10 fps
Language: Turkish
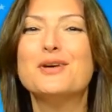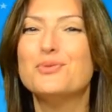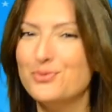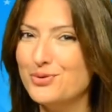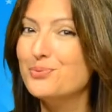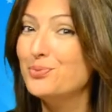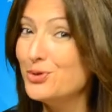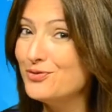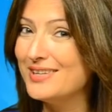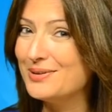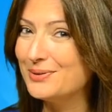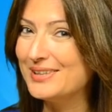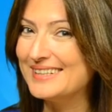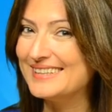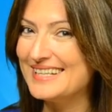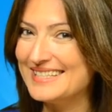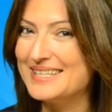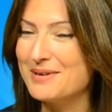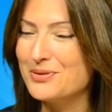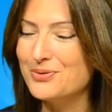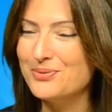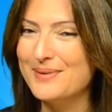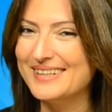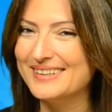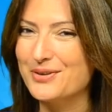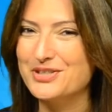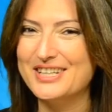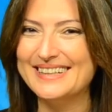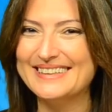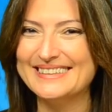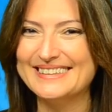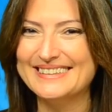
günlük burç videolarını da izlemeyi unutmayın. Hoşçakalın.